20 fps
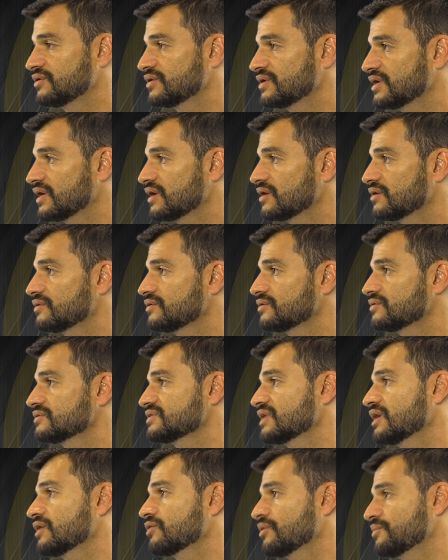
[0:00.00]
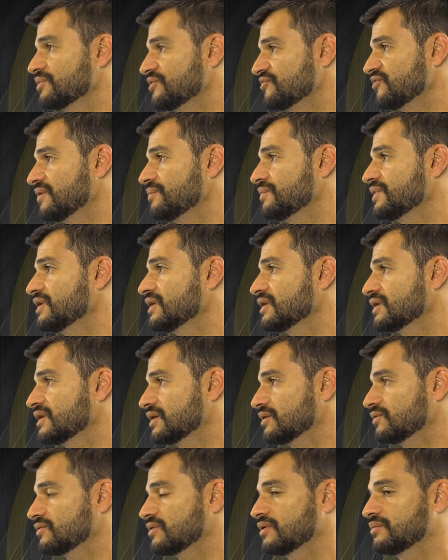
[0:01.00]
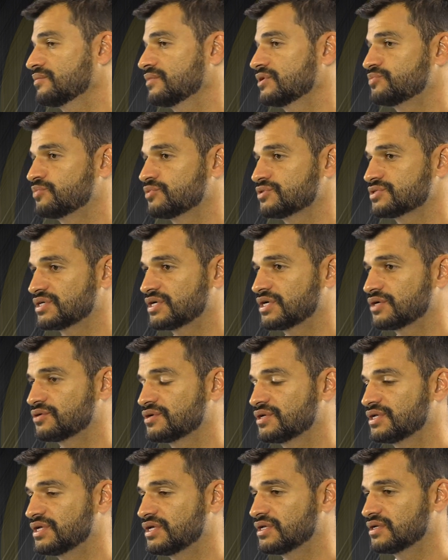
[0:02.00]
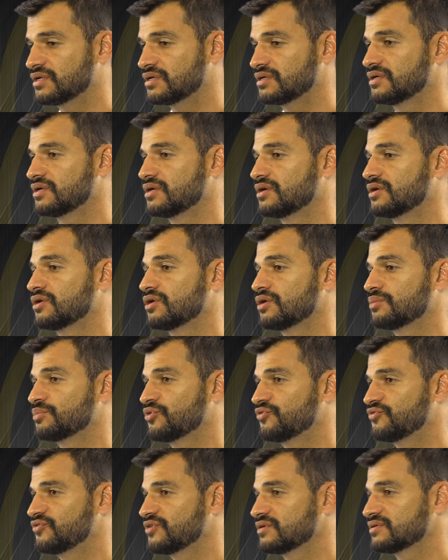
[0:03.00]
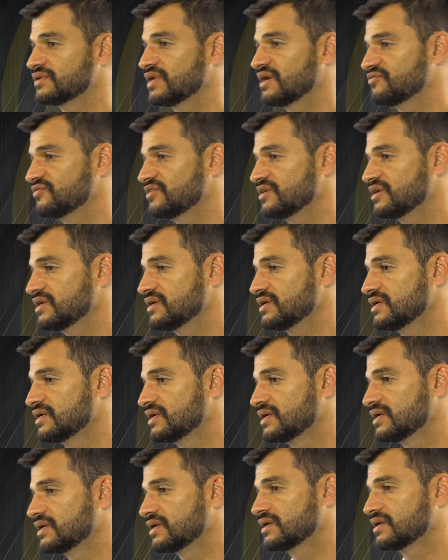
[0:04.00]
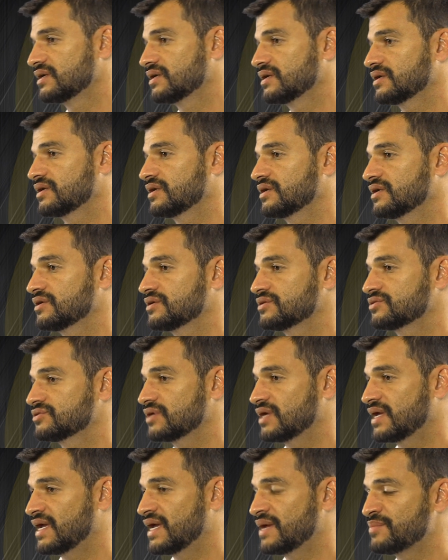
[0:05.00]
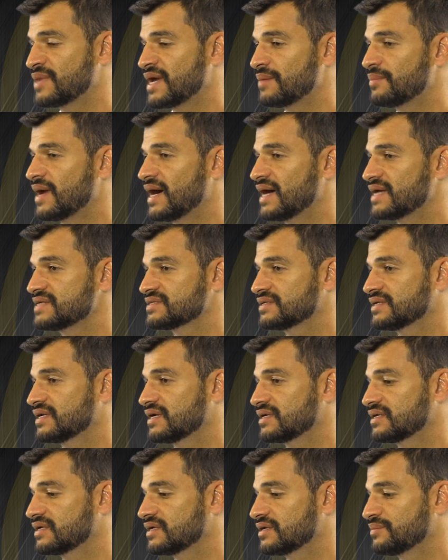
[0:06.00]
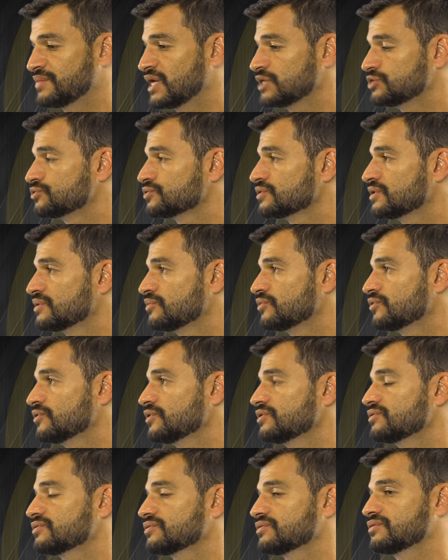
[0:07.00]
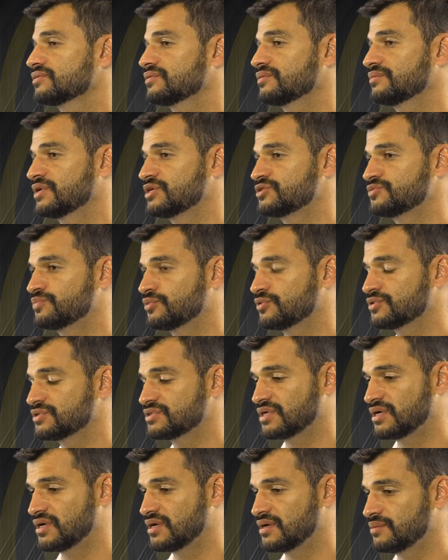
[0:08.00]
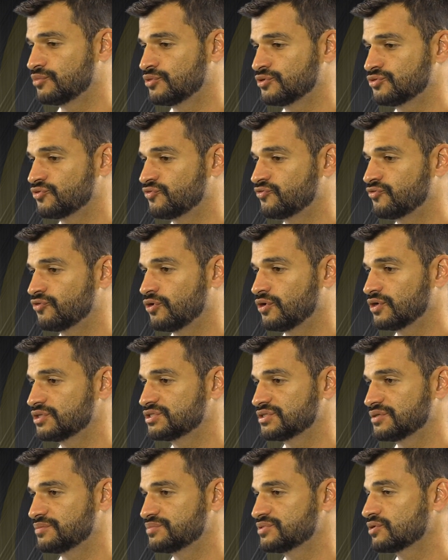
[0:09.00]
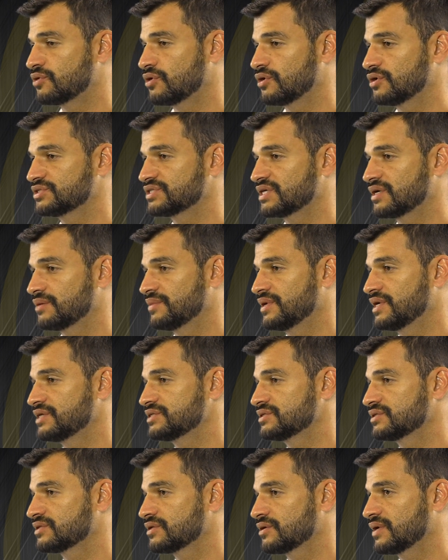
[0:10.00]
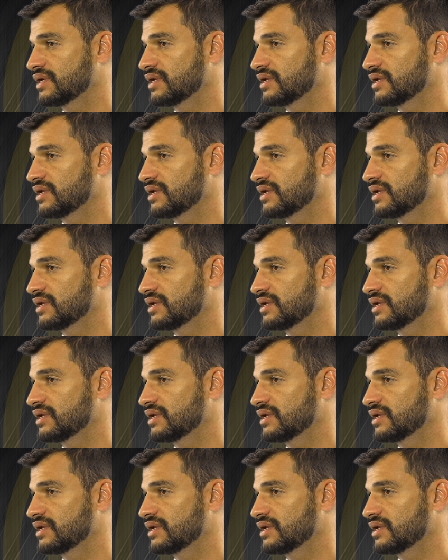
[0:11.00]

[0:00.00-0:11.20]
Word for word: eu quero estar com a minha família, né, com a minha esposa Carolina, meu filho Davi, que é minha base, né, que me ajuda muito. A minha esposa é muito forte psicologicamente, então